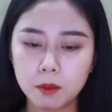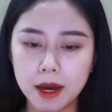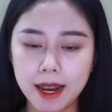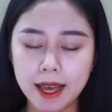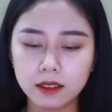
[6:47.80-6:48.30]

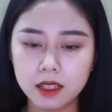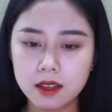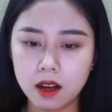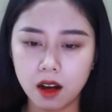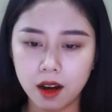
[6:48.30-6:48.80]
Bà Lan
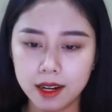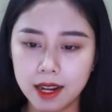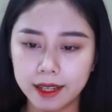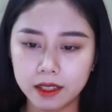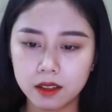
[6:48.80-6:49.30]
nghi ngờ hỏi
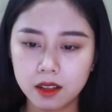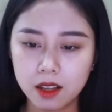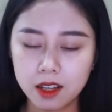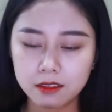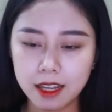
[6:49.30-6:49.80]
lại
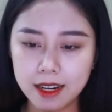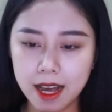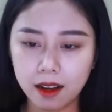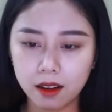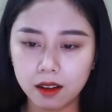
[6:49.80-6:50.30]
Thanh
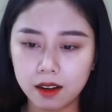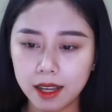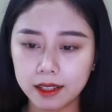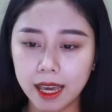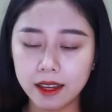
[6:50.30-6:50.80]
Hằng
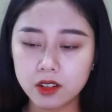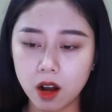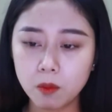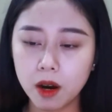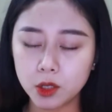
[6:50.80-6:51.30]
là kẻ
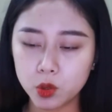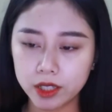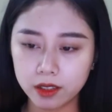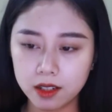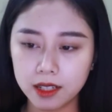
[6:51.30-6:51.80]
rõ mọi
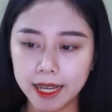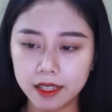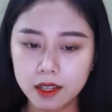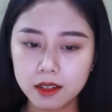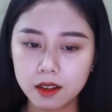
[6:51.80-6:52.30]
chuyện hơn
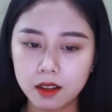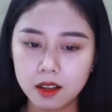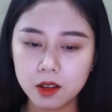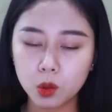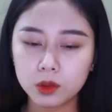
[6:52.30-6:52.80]
ai hết
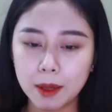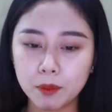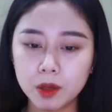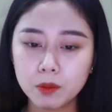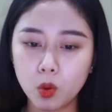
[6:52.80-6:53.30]
Cô ta
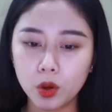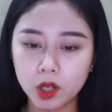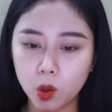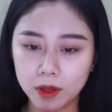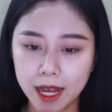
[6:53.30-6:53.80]
miếm môi
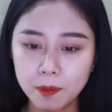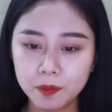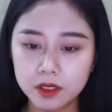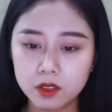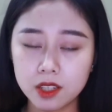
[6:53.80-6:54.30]
không đáp
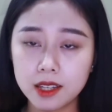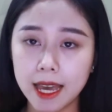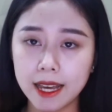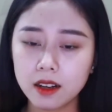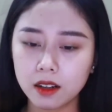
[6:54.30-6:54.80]
Chỉ
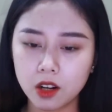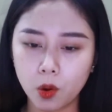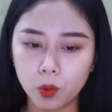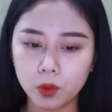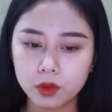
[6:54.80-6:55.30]
khẽ gật
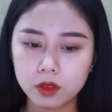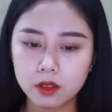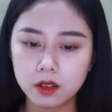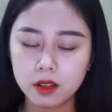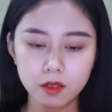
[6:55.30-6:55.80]
đầu
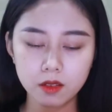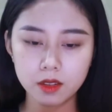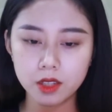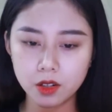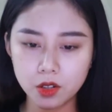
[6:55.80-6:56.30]

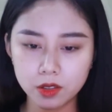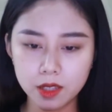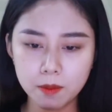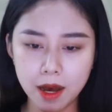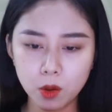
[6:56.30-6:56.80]
Nhận được
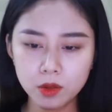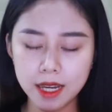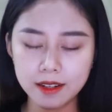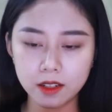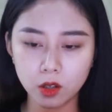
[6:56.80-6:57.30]
tin báo
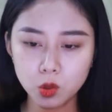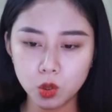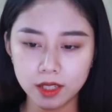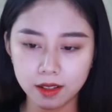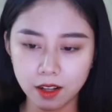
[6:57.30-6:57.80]
gia đình có
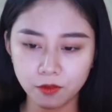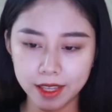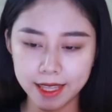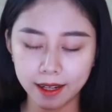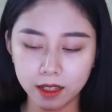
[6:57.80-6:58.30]
chuyện cần
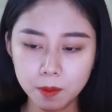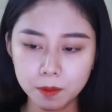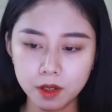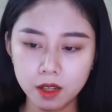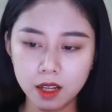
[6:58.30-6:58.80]
về nhà gấp
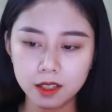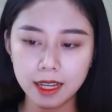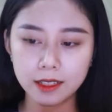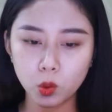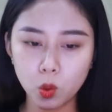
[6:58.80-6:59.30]

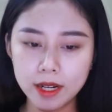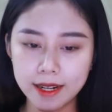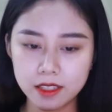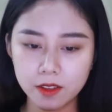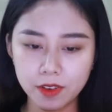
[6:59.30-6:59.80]
Thanh Tú
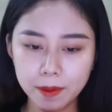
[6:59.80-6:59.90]
đành xin